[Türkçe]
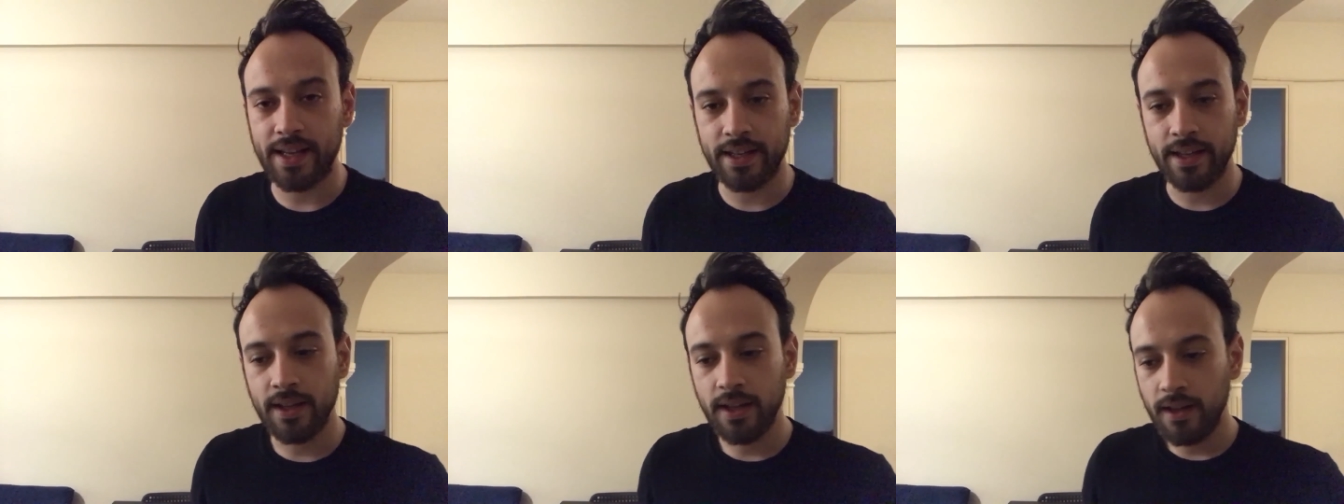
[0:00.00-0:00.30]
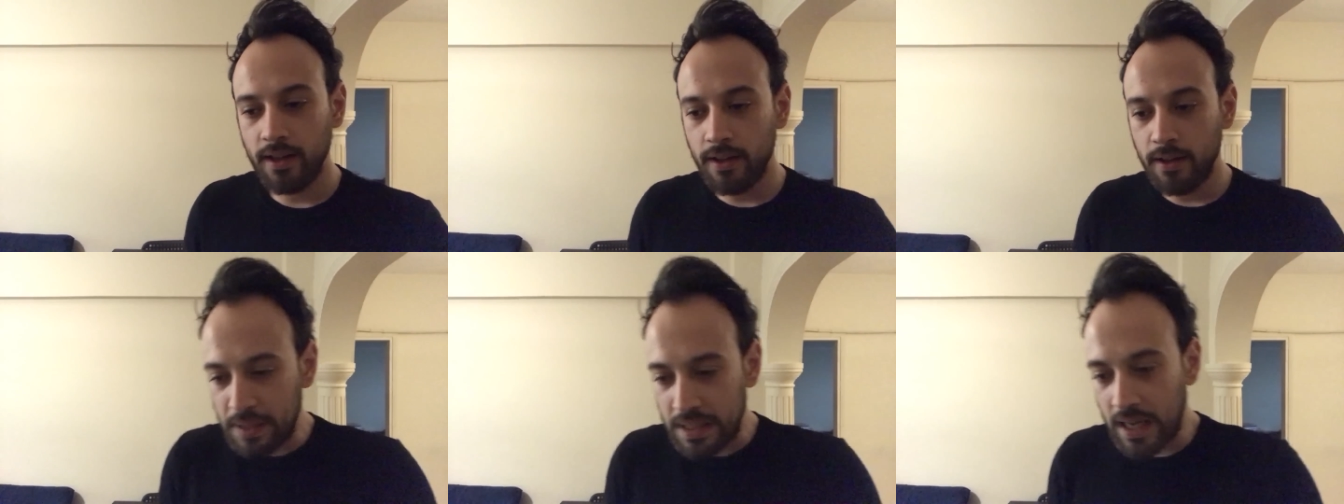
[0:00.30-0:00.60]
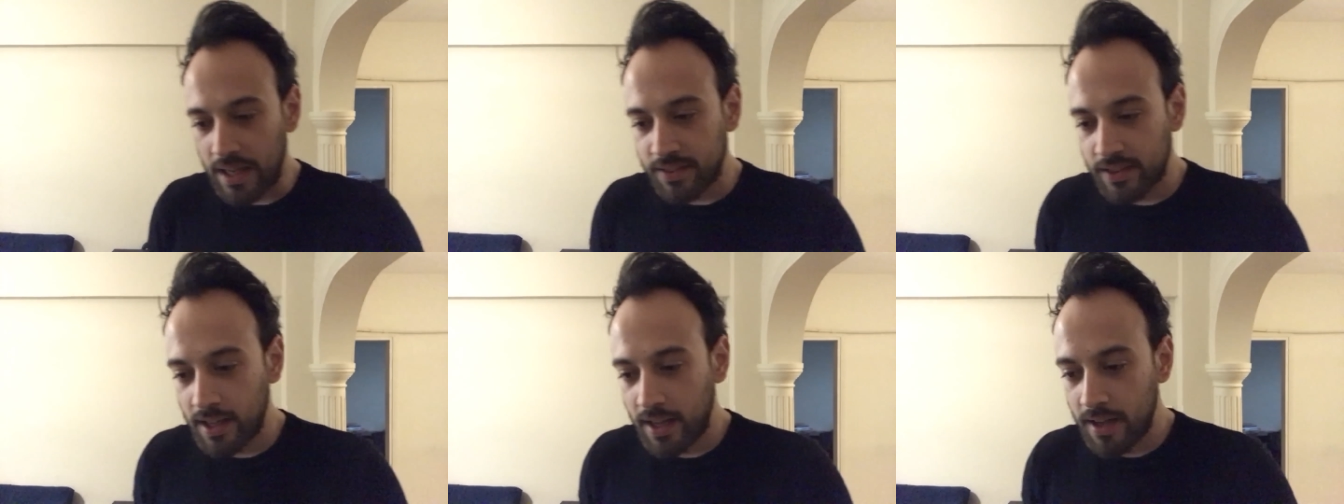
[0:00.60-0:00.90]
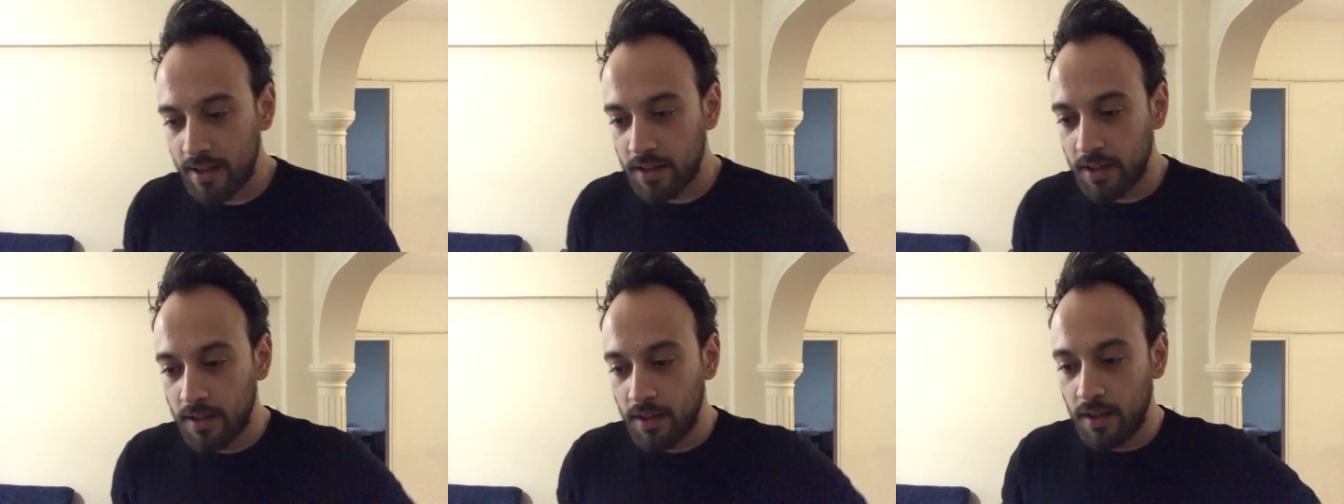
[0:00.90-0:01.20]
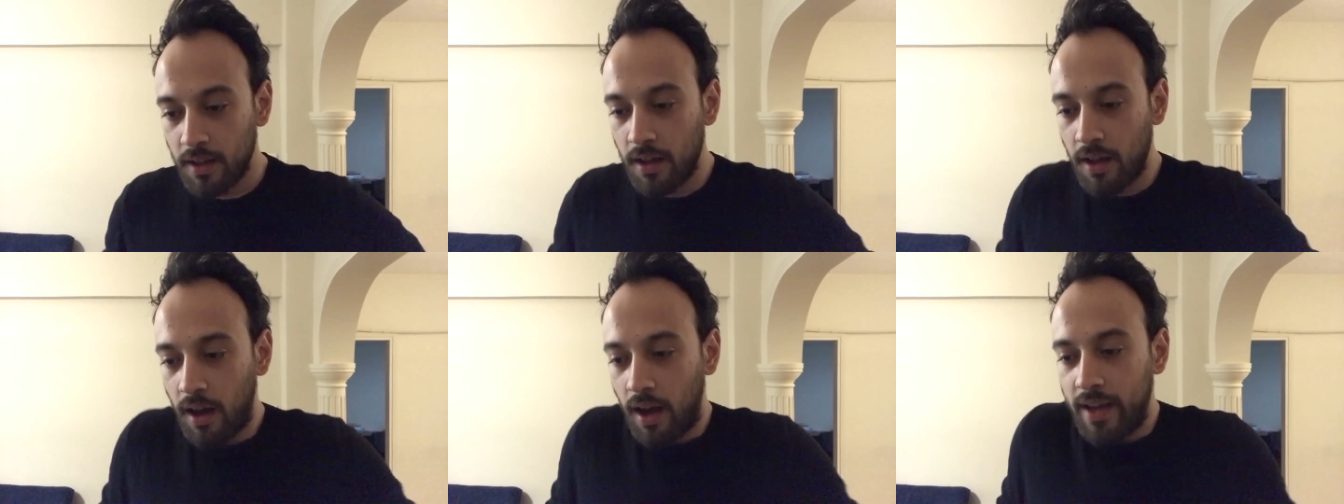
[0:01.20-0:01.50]
Yani bir anda
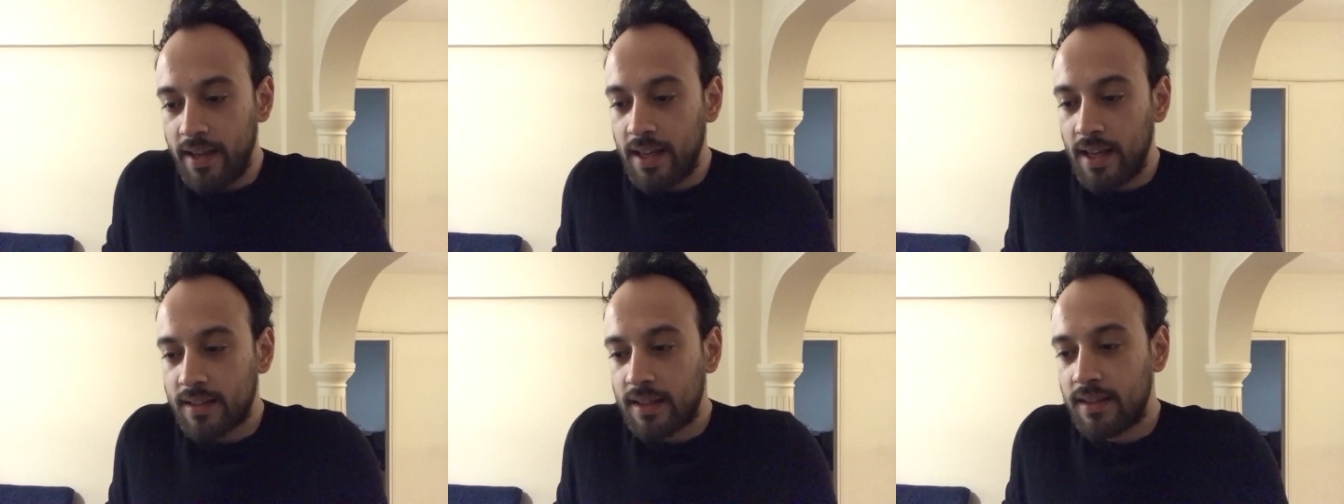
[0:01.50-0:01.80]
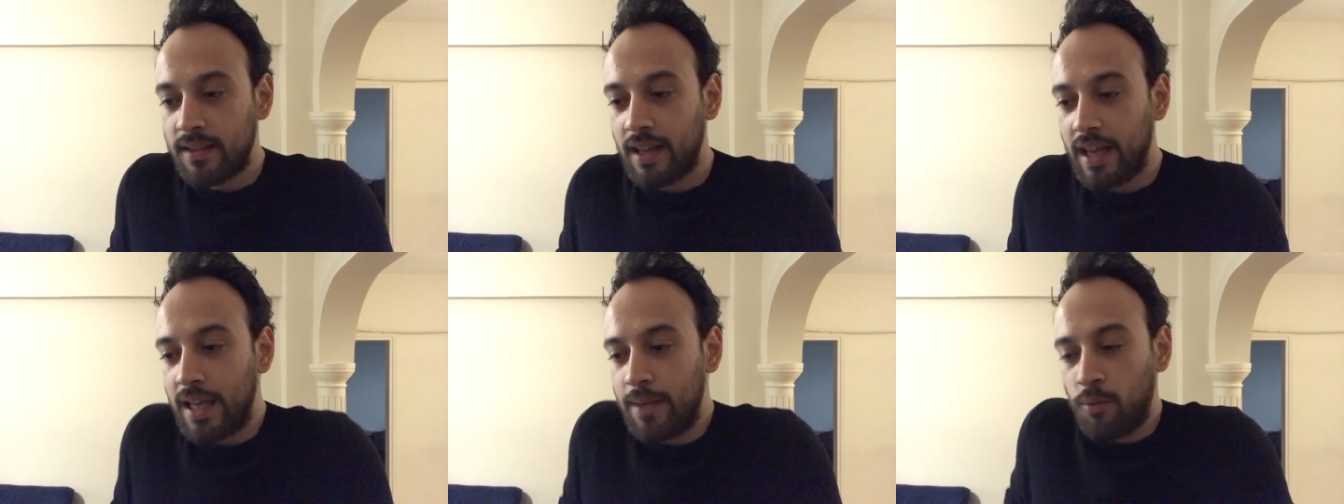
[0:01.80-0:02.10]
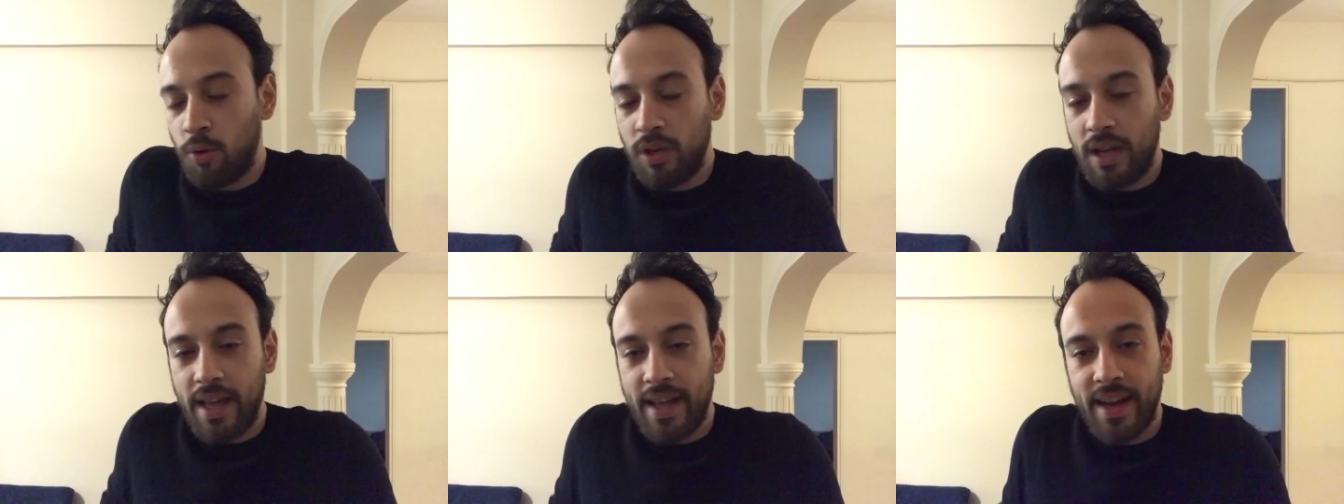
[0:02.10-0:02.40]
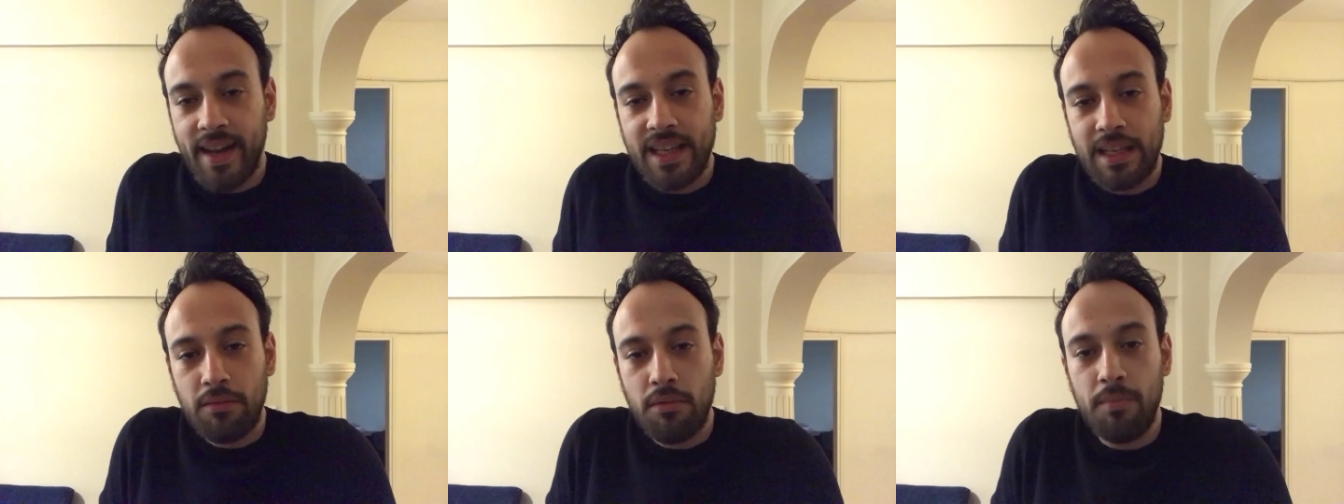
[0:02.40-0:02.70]
hayata dair böyle herhangi